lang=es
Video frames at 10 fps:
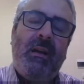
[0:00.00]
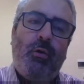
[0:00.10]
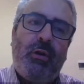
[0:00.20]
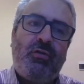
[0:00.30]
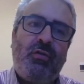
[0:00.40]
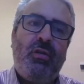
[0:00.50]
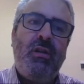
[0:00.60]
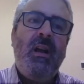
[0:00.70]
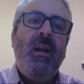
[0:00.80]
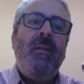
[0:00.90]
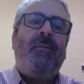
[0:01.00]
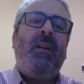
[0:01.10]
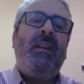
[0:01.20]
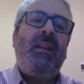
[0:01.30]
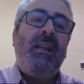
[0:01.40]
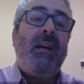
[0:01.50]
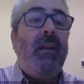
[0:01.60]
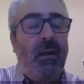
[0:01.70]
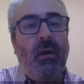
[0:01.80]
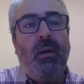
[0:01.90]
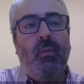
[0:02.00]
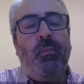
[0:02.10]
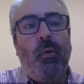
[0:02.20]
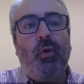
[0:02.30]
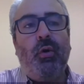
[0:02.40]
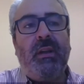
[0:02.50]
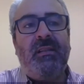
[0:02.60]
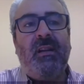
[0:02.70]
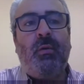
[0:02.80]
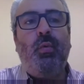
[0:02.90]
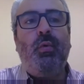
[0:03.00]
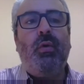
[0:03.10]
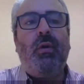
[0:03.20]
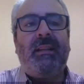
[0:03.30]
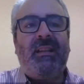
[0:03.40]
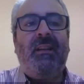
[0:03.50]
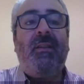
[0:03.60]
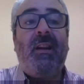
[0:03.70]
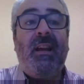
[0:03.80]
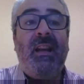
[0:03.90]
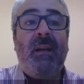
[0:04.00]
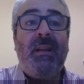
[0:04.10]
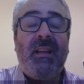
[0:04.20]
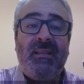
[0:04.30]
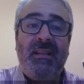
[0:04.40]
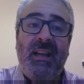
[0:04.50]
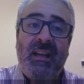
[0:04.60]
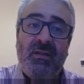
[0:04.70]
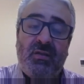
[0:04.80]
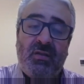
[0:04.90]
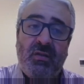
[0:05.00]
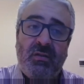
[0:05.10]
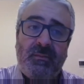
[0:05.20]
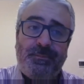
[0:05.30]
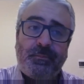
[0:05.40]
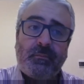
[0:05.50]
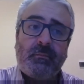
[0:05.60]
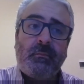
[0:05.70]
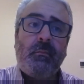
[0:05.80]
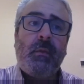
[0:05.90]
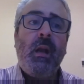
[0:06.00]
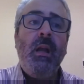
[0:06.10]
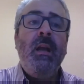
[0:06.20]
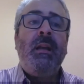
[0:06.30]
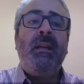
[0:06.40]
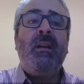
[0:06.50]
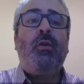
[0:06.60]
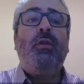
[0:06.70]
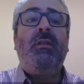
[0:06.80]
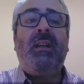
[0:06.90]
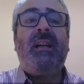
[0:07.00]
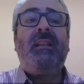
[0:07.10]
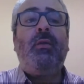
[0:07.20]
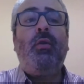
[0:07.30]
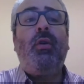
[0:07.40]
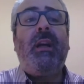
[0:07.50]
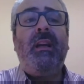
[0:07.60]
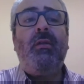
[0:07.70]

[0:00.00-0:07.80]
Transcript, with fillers: de la oración, vendría un poco lo que dices tú, ¿no? Hacer verdaderamente silencio, y encontrarse con lo que